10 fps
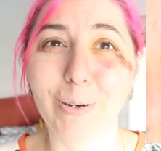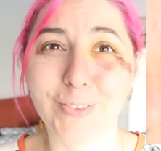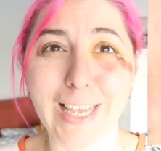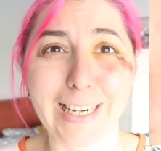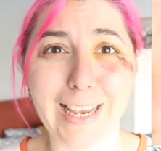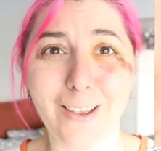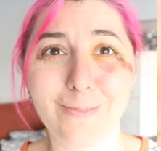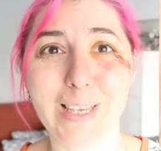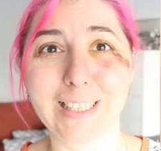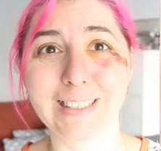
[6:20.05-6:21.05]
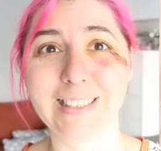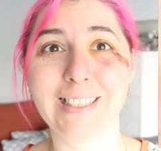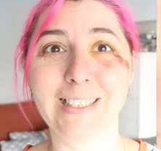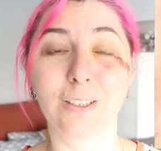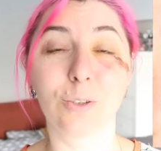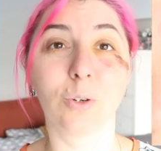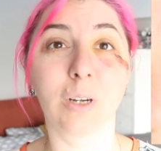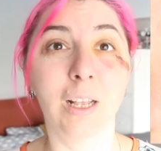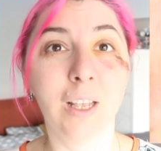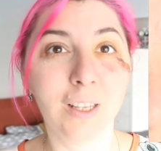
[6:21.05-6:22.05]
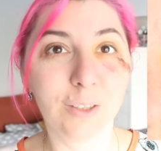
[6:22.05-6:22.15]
я повторяю методы из ТикТока.